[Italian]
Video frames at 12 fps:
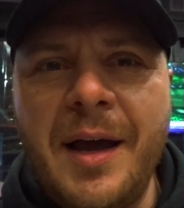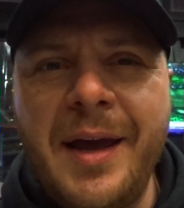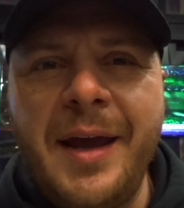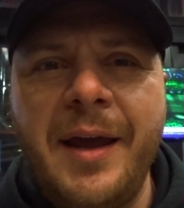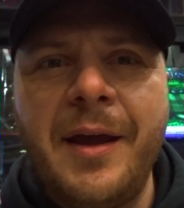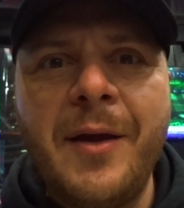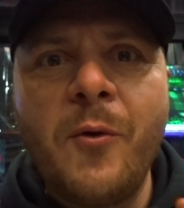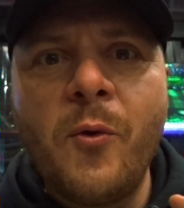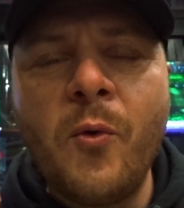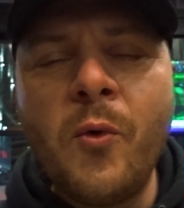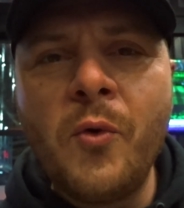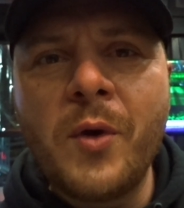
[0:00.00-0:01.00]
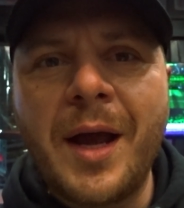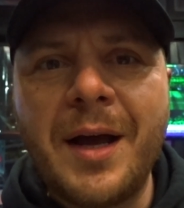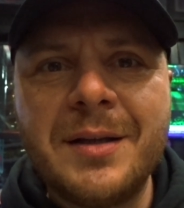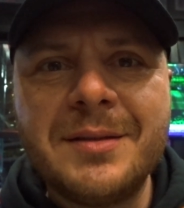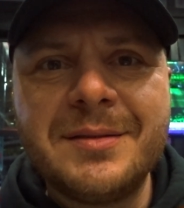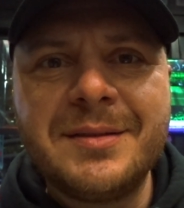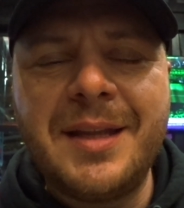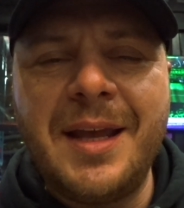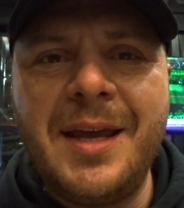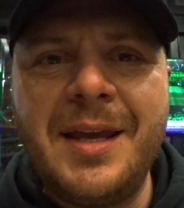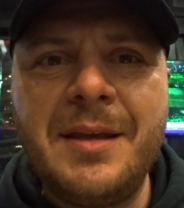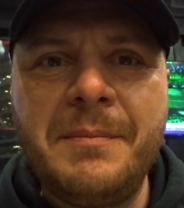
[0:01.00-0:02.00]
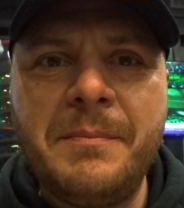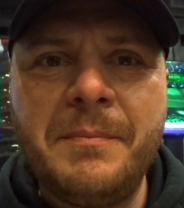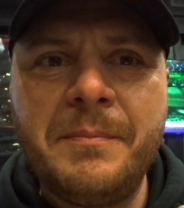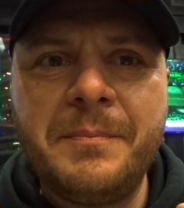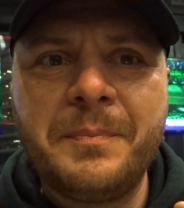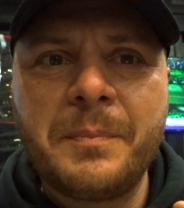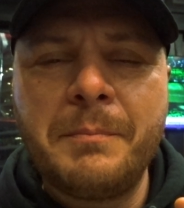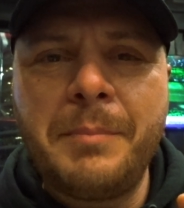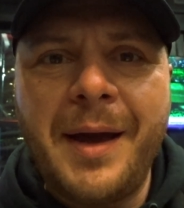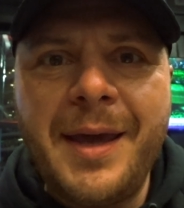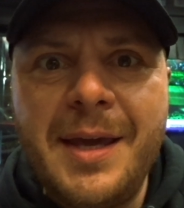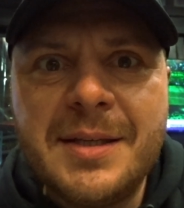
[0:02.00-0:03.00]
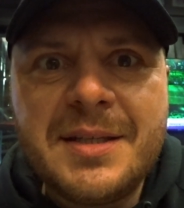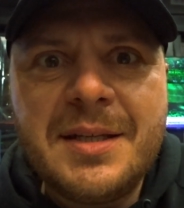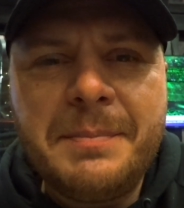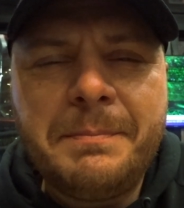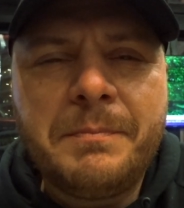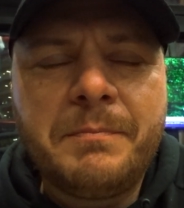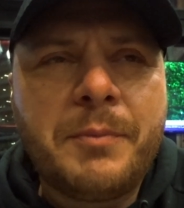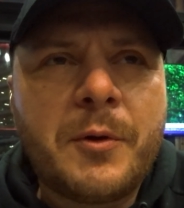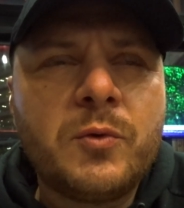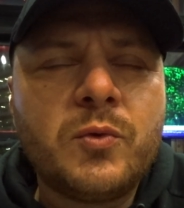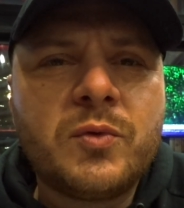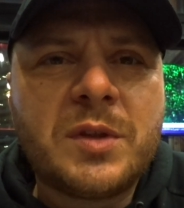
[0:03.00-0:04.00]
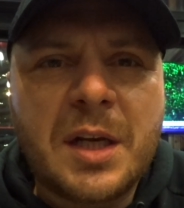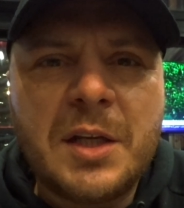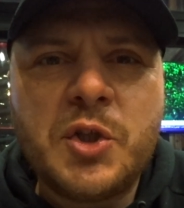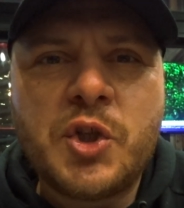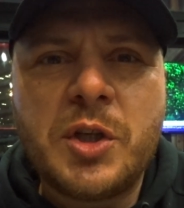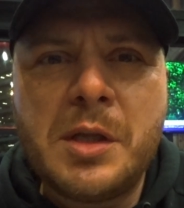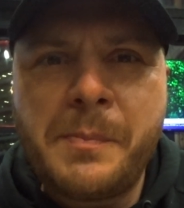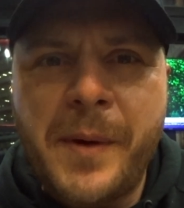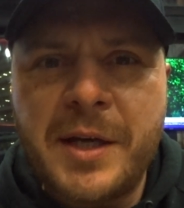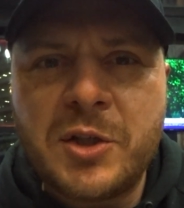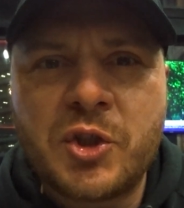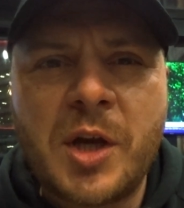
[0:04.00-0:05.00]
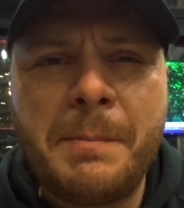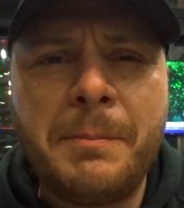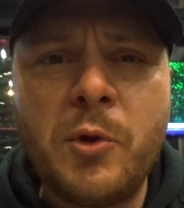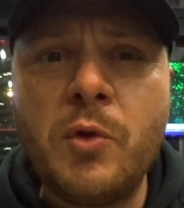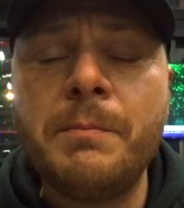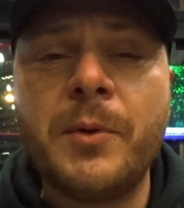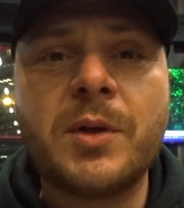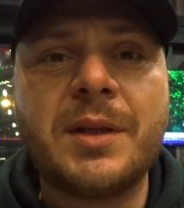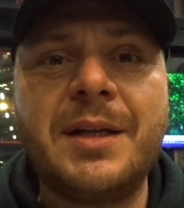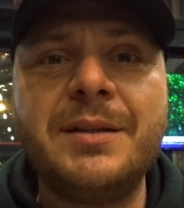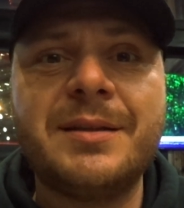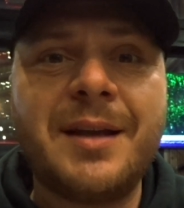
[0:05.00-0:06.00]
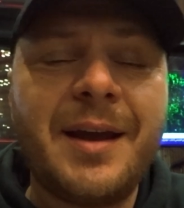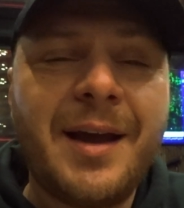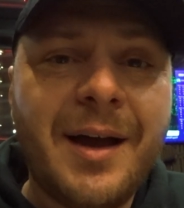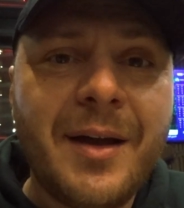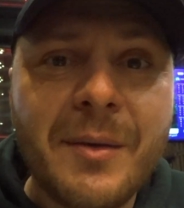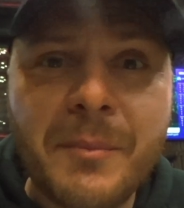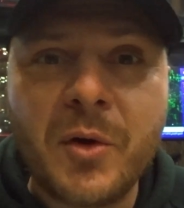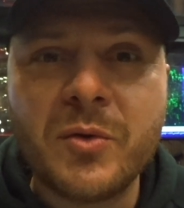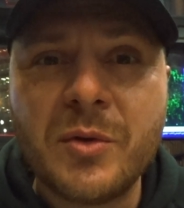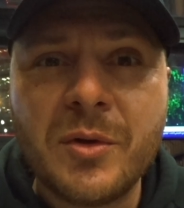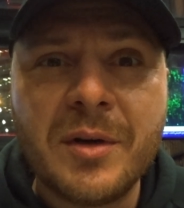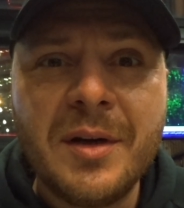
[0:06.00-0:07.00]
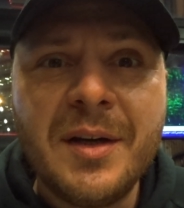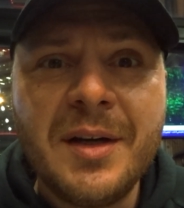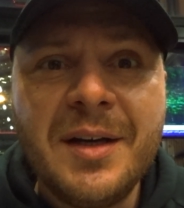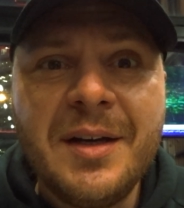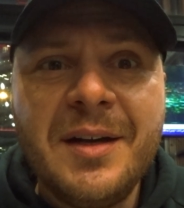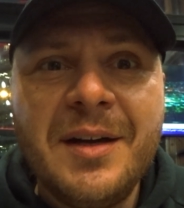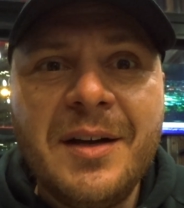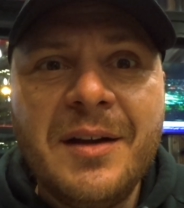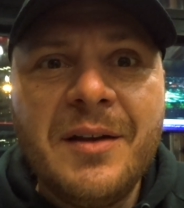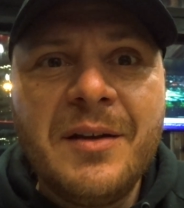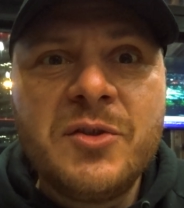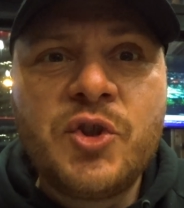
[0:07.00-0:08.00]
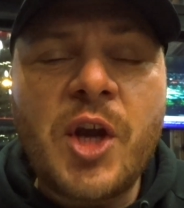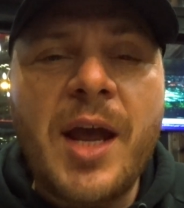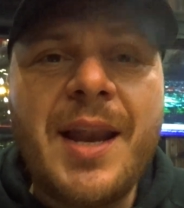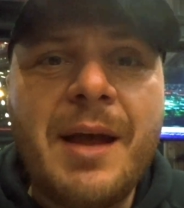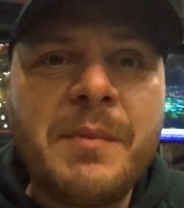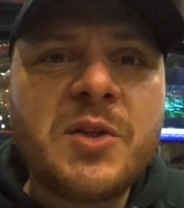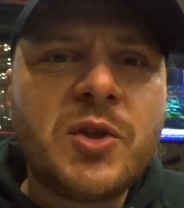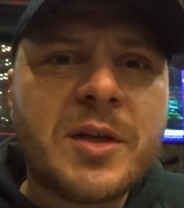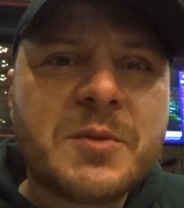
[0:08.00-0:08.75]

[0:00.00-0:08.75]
è una dei paesi produttrici di pesce più importante al mondo. C'è la maggiore